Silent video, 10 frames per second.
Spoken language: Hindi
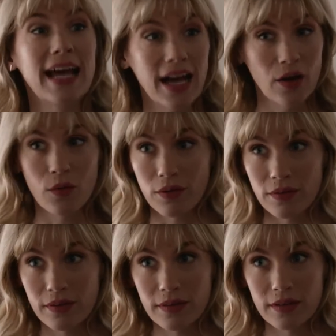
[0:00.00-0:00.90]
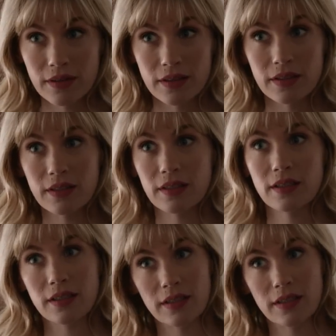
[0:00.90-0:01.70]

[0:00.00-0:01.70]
से प्रेग्नेंट है यहाँ सब